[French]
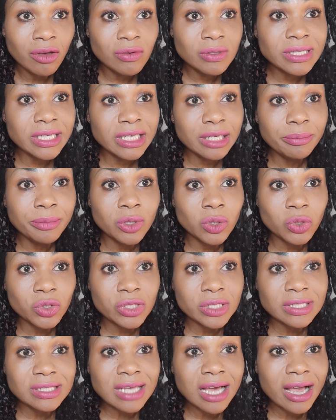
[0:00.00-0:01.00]
Vous allez
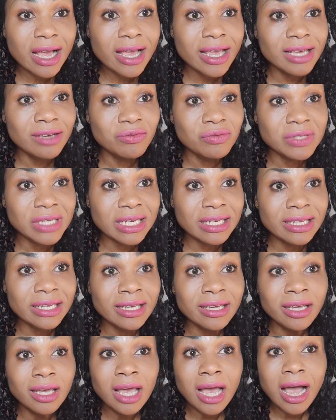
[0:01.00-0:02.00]
mélanger ça et vous
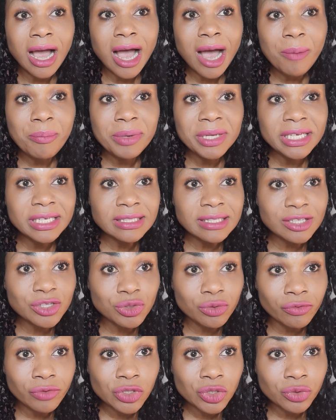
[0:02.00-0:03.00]
allez appliquer ça
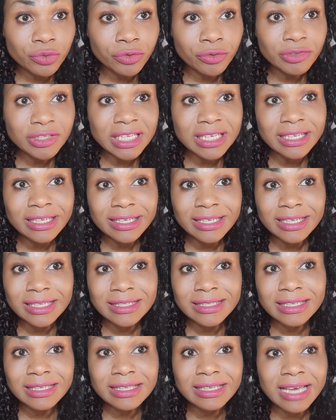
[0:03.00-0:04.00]
sur vos cheveux. Vous allez
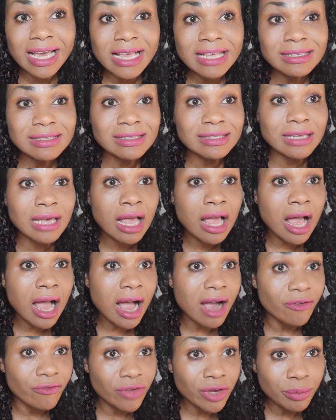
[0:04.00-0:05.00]
laisser 15
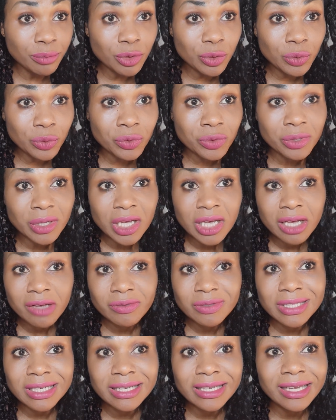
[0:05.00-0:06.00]
à 20 minutes
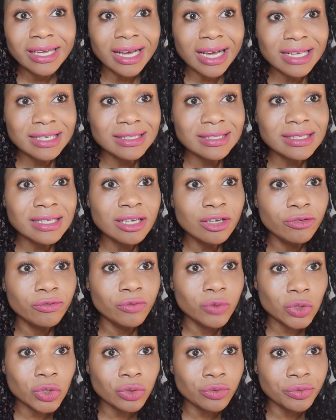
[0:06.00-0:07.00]
vous allez rincer
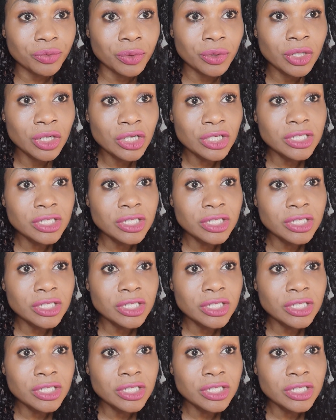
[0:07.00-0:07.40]
vos cheveux.